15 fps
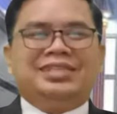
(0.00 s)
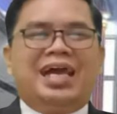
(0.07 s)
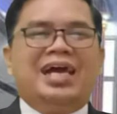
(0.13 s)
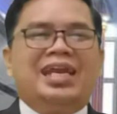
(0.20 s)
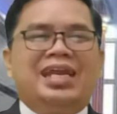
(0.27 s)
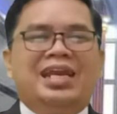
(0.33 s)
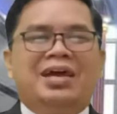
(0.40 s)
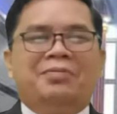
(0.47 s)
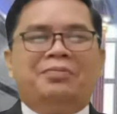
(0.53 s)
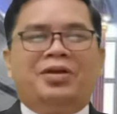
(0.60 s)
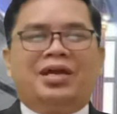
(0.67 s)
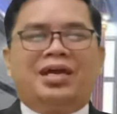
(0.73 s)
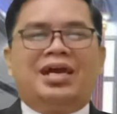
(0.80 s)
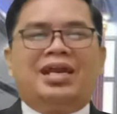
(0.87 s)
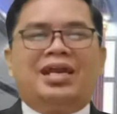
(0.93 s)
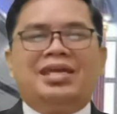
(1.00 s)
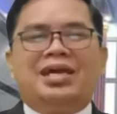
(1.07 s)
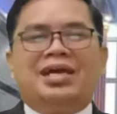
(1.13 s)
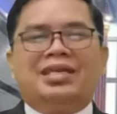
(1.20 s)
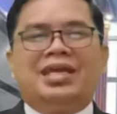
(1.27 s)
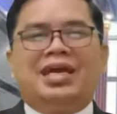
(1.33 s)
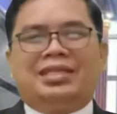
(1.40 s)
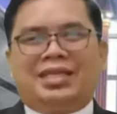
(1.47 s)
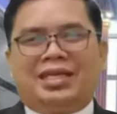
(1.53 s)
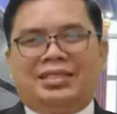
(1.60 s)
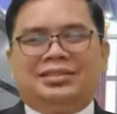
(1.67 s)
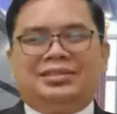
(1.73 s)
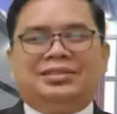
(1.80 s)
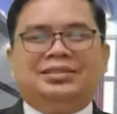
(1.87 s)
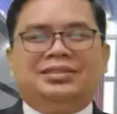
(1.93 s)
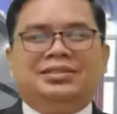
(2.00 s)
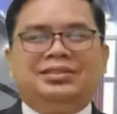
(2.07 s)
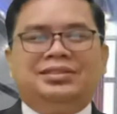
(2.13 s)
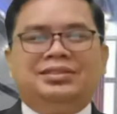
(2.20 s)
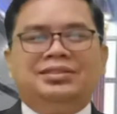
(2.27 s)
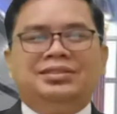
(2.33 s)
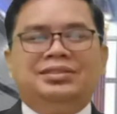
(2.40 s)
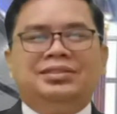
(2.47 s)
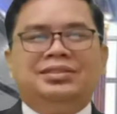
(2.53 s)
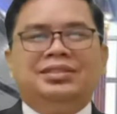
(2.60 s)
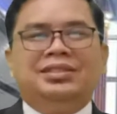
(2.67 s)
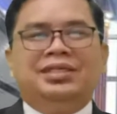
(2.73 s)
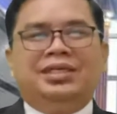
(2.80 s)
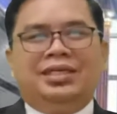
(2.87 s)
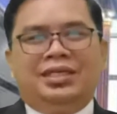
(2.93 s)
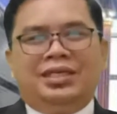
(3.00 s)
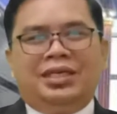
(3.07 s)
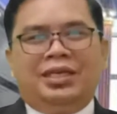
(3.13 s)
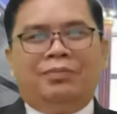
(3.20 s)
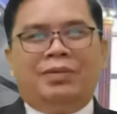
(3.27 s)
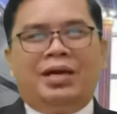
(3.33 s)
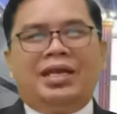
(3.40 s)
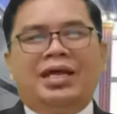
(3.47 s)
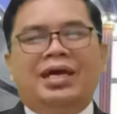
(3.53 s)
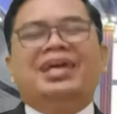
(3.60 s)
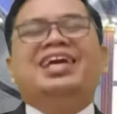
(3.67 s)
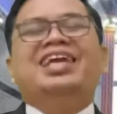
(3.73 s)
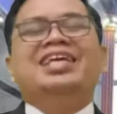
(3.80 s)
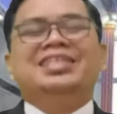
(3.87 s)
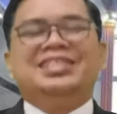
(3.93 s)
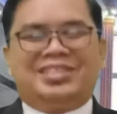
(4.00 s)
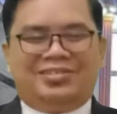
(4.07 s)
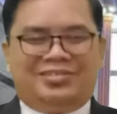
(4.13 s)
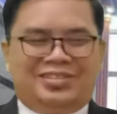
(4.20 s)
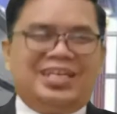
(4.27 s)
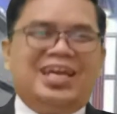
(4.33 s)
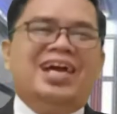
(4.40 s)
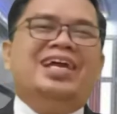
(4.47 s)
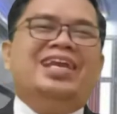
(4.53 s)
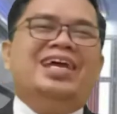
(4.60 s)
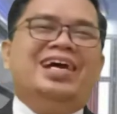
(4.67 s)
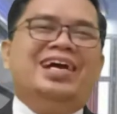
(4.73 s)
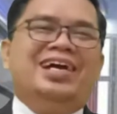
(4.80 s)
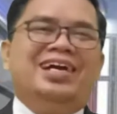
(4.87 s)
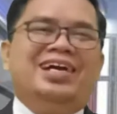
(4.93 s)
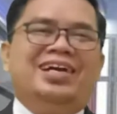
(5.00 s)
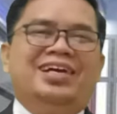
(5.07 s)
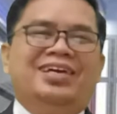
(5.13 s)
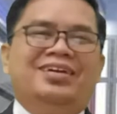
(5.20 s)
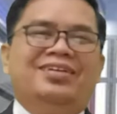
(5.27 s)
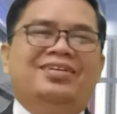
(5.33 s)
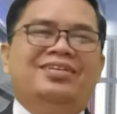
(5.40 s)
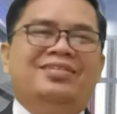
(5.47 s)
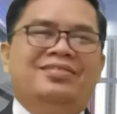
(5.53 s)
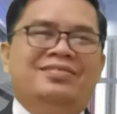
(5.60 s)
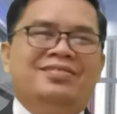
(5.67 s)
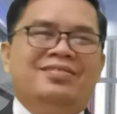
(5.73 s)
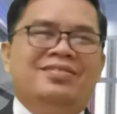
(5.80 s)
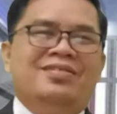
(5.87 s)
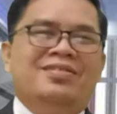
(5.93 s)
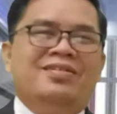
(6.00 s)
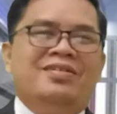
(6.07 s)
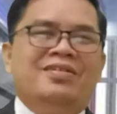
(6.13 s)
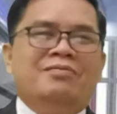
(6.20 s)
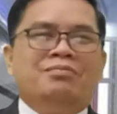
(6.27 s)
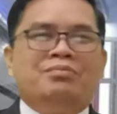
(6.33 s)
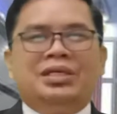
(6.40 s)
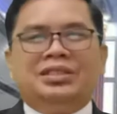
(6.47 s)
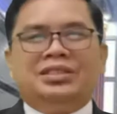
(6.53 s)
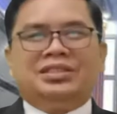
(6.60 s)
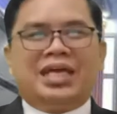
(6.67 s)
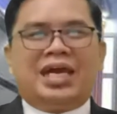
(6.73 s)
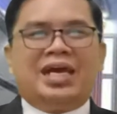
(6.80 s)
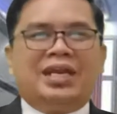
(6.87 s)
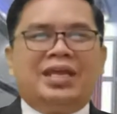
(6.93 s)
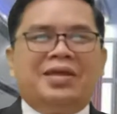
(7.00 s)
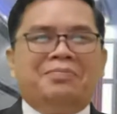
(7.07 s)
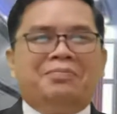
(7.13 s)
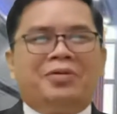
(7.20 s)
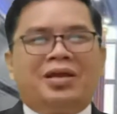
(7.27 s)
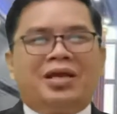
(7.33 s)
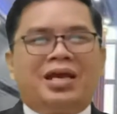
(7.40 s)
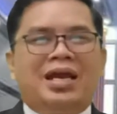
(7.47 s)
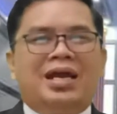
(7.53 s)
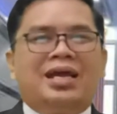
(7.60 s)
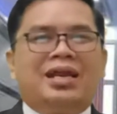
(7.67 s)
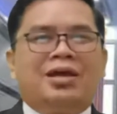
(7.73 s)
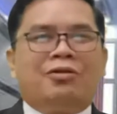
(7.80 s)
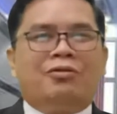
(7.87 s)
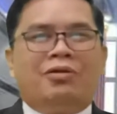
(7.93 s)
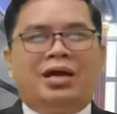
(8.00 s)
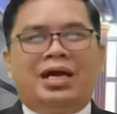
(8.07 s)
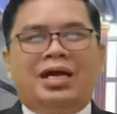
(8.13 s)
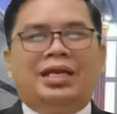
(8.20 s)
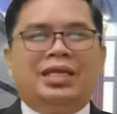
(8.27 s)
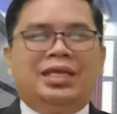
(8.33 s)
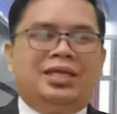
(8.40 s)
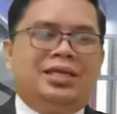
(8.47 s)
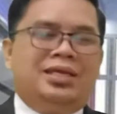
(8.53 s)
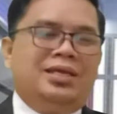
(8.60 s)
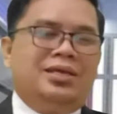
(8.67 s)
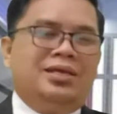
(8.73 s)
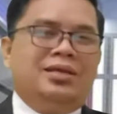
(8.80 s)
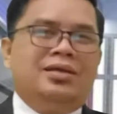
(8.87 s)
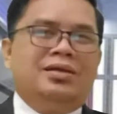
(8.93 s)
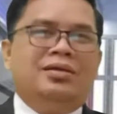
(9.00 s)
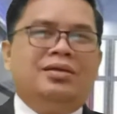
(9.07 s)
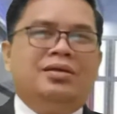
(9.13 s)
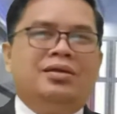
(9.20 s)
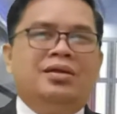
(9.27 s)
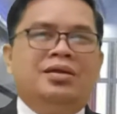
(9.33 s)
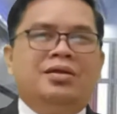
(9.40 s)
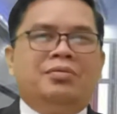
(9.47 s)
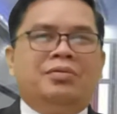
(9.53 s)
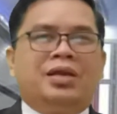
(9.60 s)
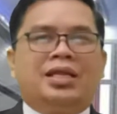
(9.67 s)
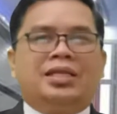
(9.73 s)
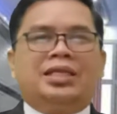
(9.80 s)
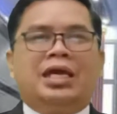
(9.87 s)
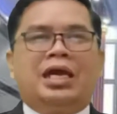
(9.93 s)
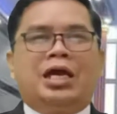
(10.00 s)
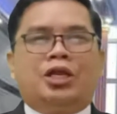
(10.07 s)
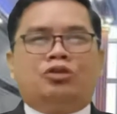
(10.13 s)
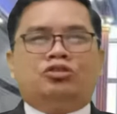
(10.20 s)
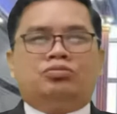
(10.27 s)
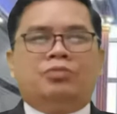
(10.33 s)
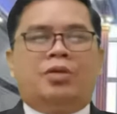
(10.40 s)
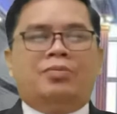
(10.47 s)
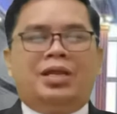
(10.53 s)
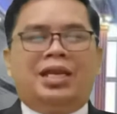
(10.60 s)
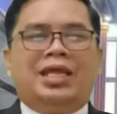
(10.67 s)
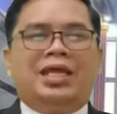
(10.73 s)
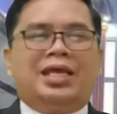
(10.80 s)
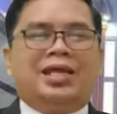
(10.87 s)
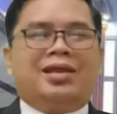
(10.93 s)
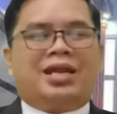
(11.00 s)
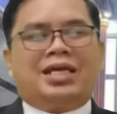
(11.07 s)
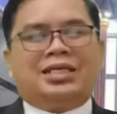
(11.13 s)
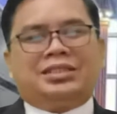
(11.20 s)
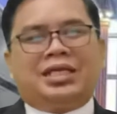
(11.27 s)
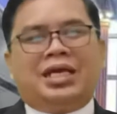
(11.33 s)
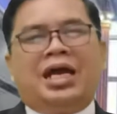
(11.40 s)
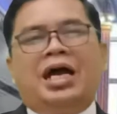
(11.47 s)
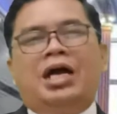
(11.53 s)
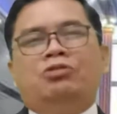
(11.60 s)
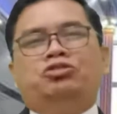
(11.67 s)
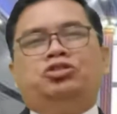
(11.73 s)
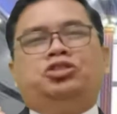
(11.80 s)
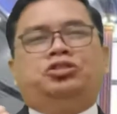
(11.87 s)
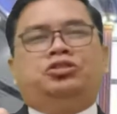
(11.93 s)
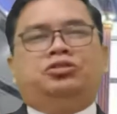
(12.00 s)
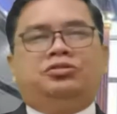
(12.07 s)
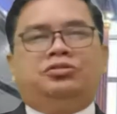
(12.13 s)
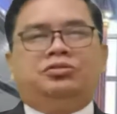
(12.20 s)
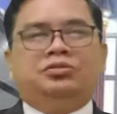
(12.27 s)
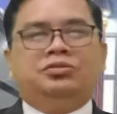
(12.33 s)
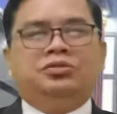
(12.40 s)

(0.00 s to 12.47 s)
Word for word: carilah perkara yang di atas di mana Kristus ada. Mencari perkara rohani Berarti harus memiliki rasa haus,